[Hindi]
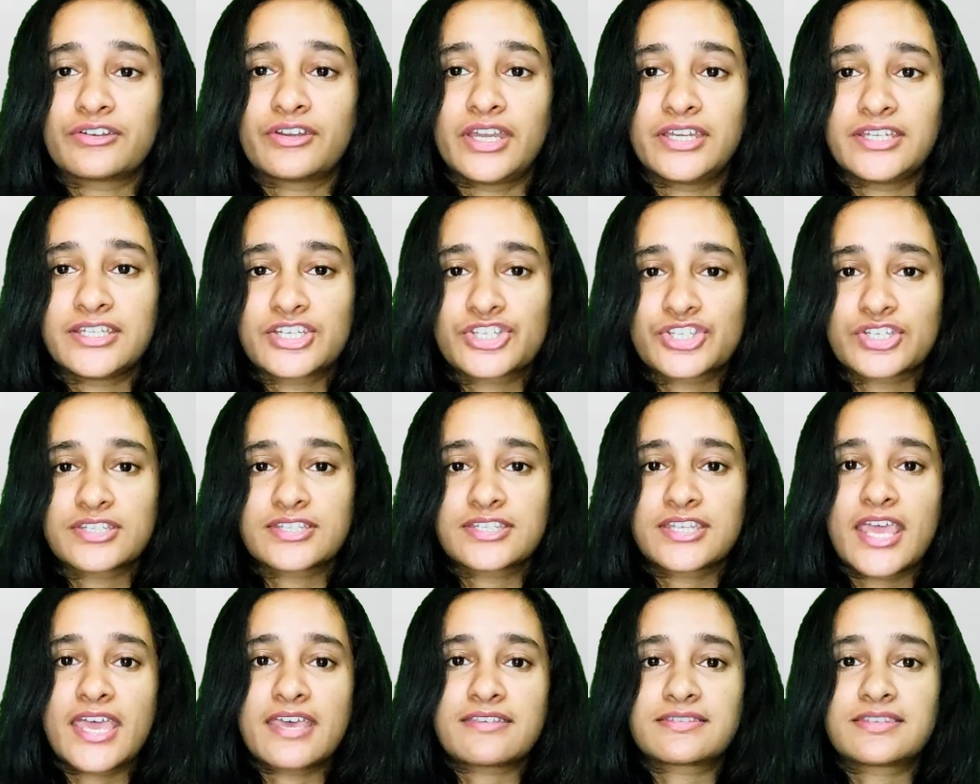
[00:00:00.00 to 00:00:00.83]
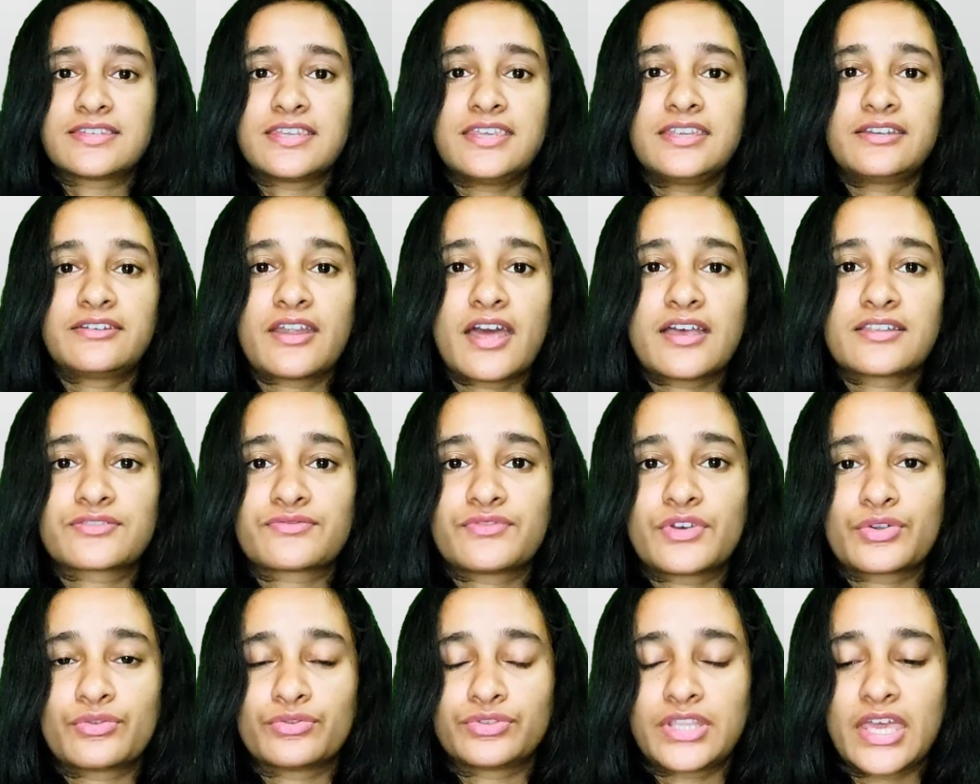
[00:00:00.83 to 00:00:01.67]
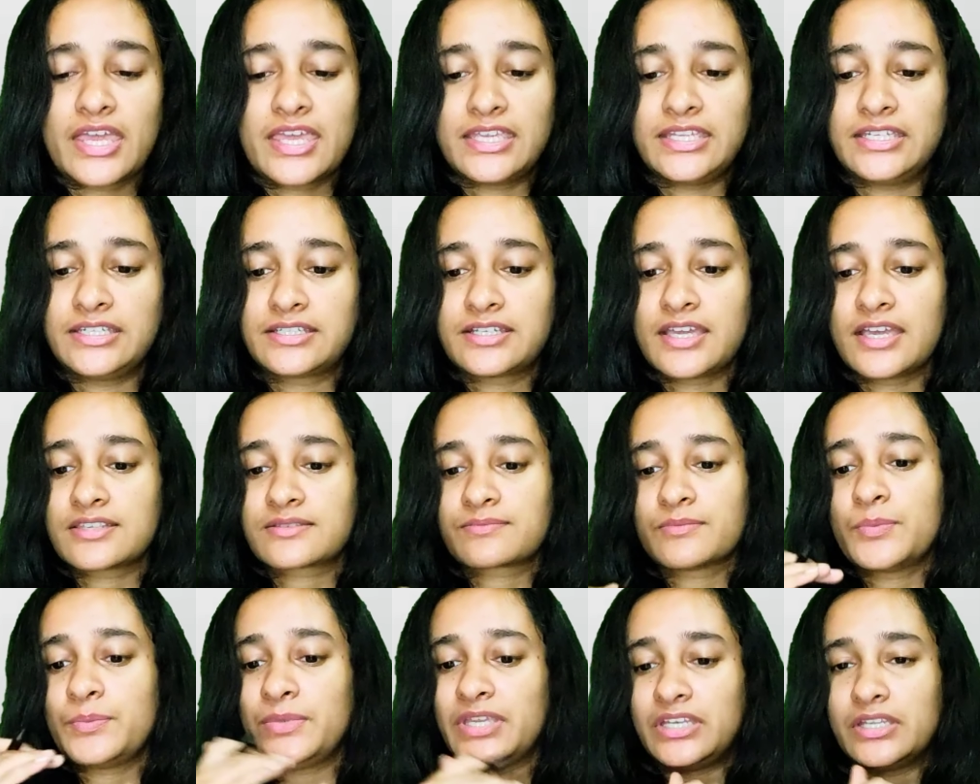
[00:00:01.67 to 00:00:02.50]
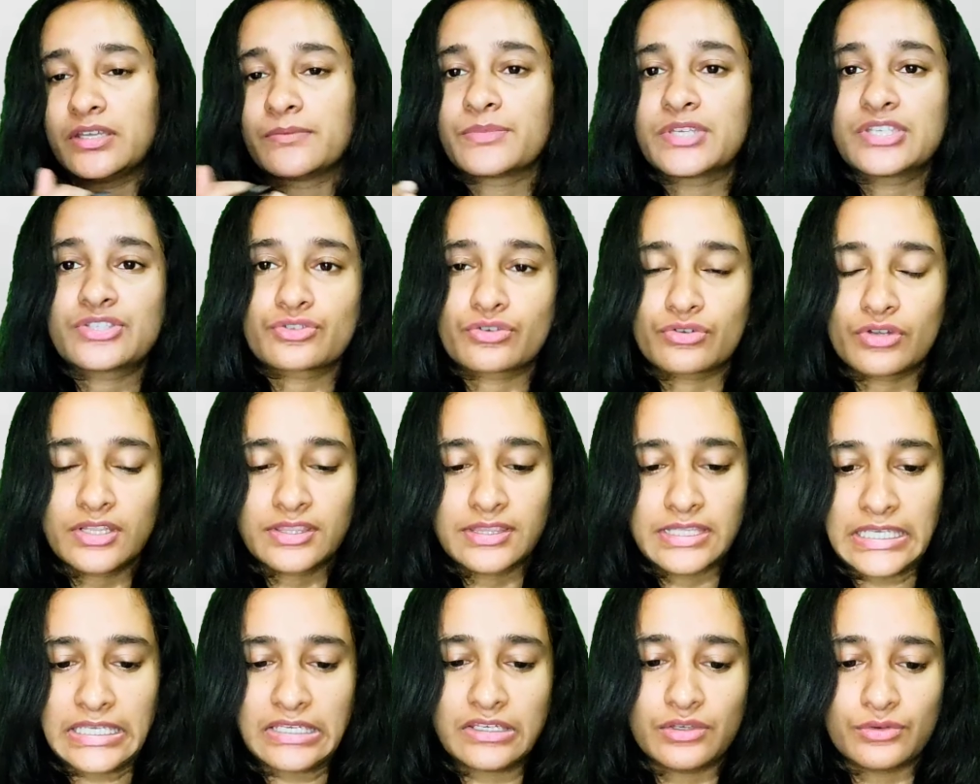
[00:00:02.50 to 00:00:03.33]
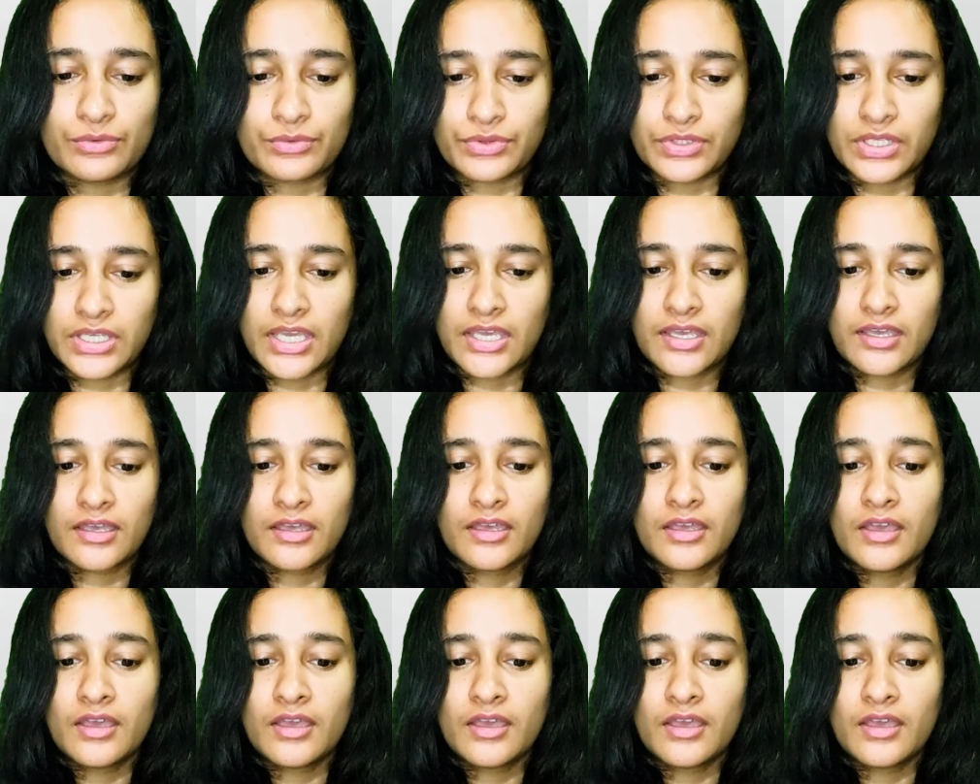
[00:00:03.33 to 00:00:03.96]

Radiation से ऐसे ही transfer होता है heat का इसमें medium की जरूरत नहीं होती है